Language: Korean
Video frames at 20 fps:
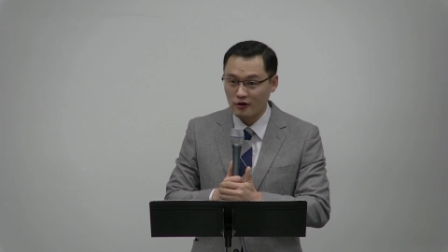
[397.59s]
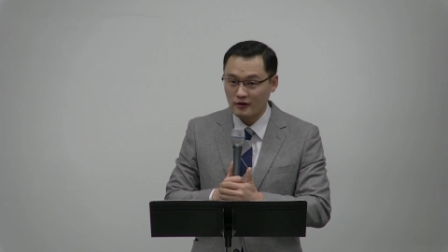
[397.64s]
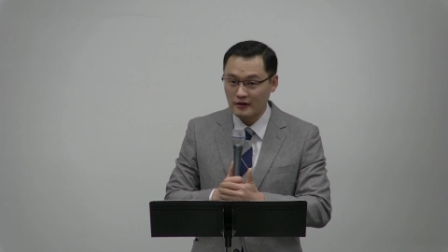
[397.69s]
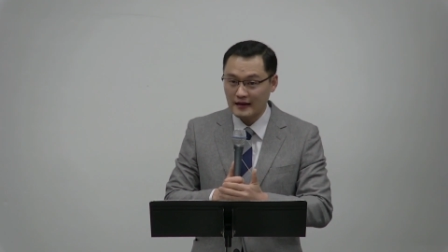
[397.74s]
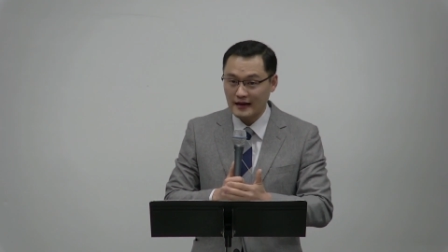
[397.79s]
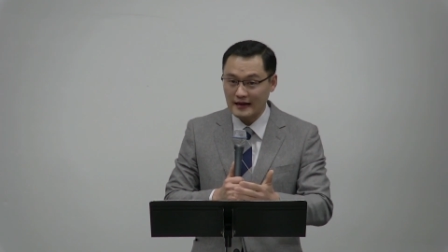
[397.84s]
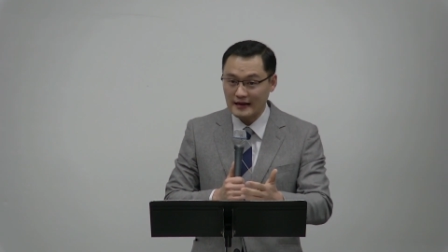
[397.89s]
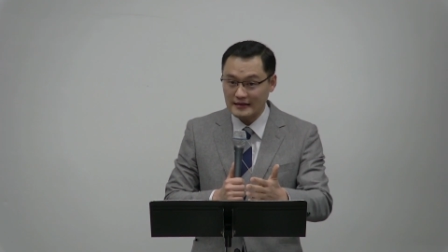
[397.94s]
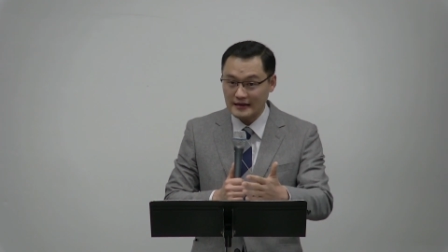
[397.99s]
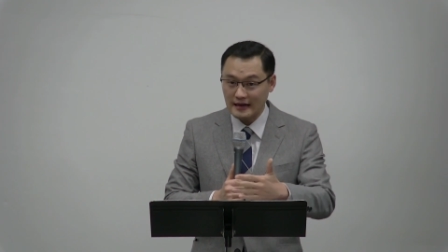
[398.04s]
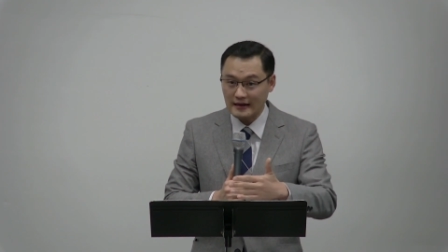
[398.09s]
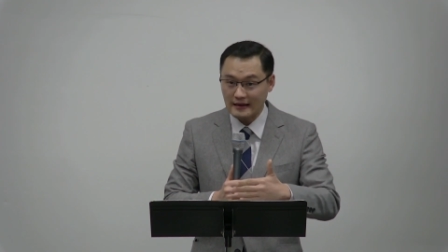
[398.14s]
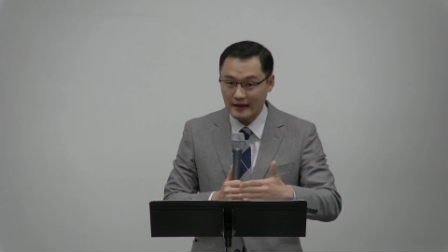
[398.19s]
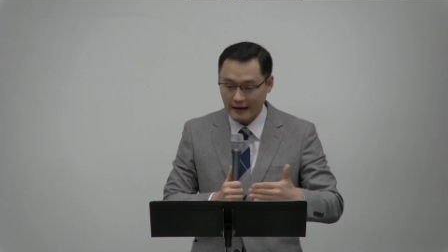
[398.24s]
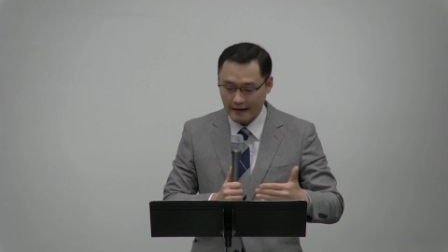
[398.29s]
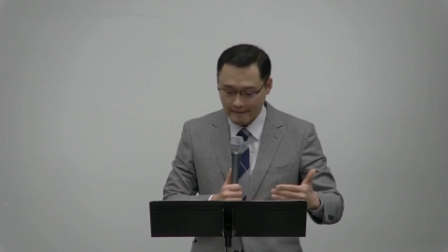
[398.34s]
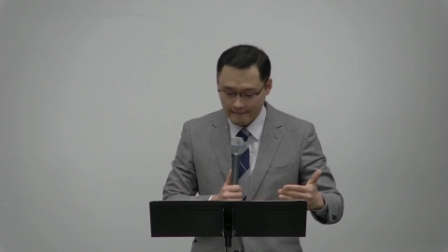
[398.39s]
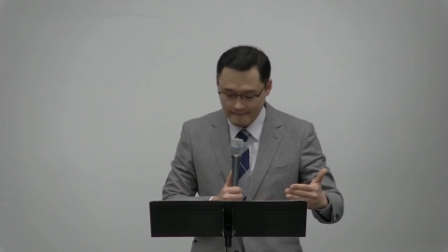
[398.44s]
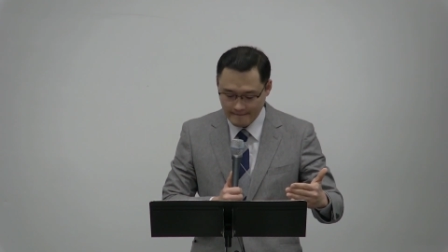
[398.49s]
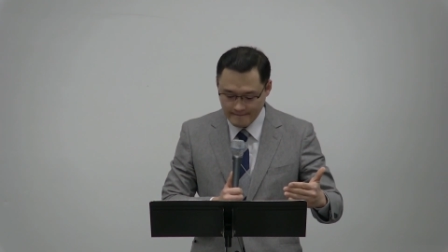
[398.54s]
땅의
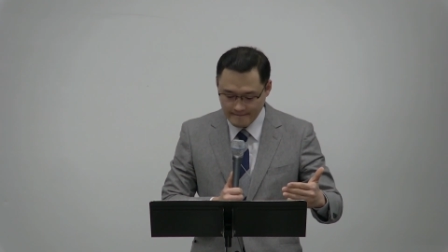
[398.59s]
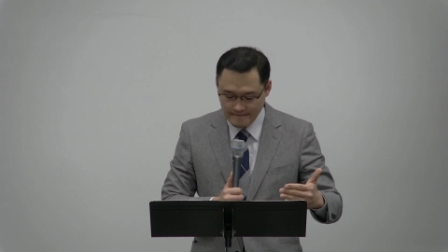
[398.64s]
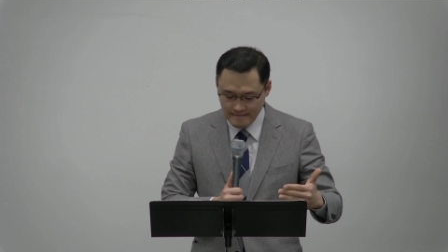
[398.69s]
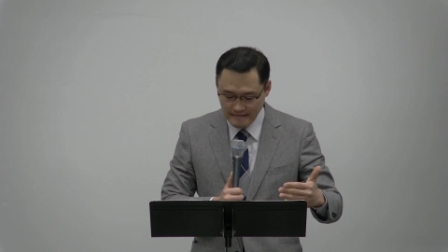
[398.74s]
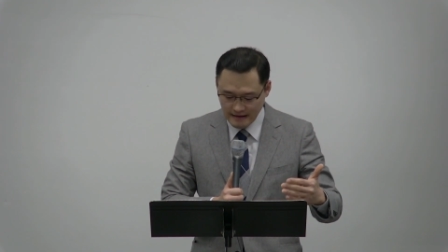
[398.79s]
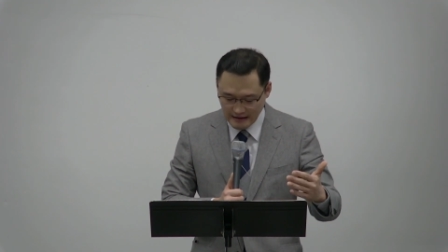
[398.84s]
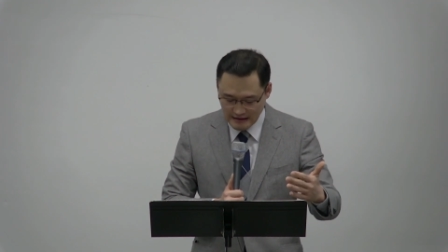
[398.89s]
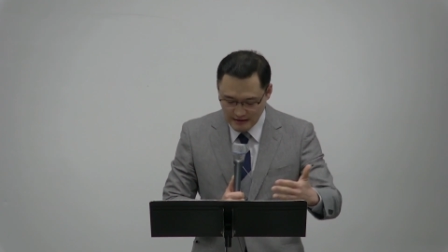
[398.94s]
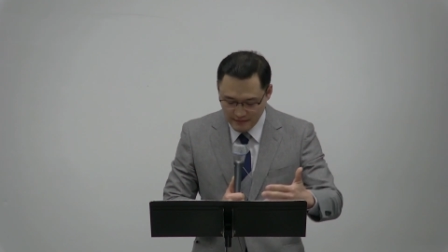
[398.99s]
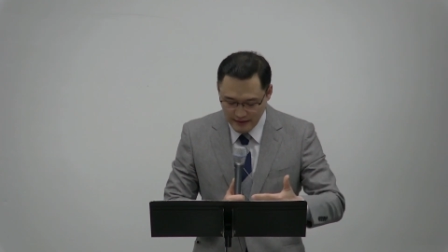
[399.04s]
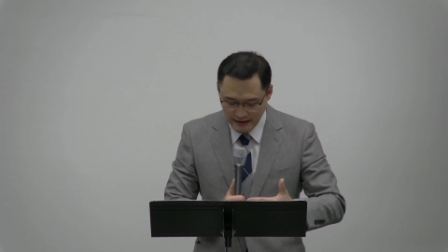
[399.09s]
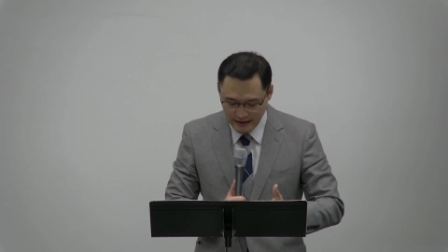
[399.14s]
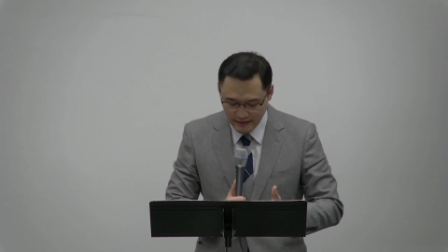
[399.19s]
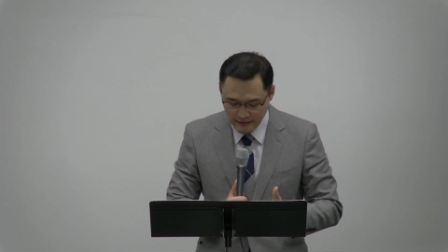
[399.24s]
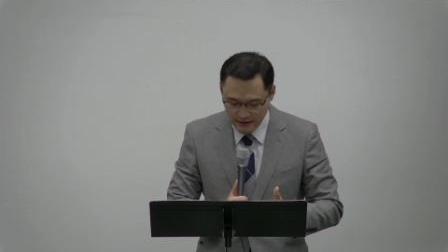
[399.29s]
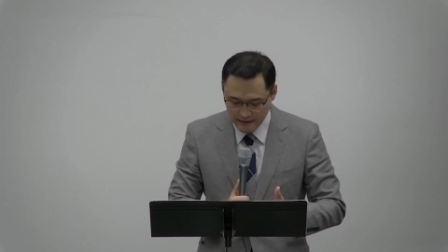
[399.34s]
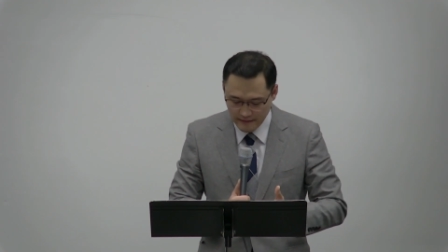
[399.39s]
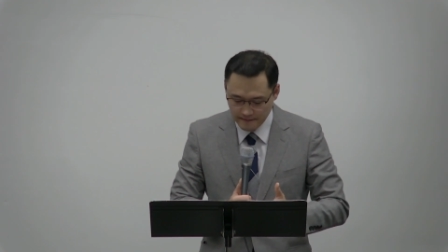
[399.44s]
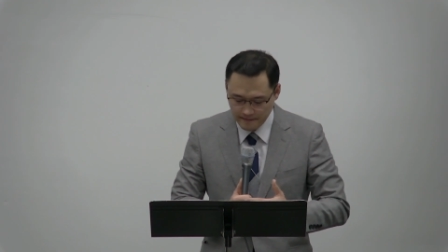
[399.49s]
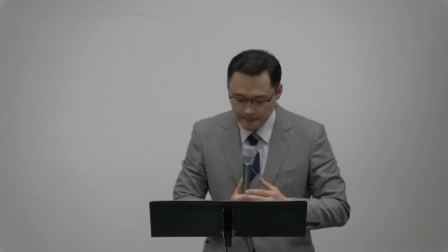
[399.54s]
상태. 다시
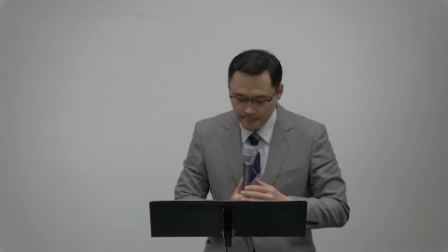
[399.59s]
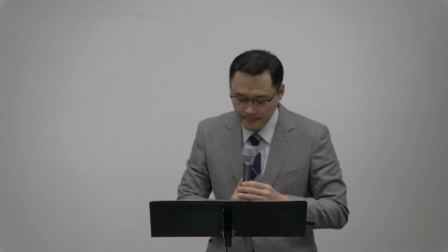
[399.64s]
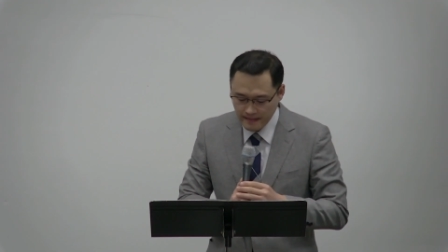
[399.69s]
말하면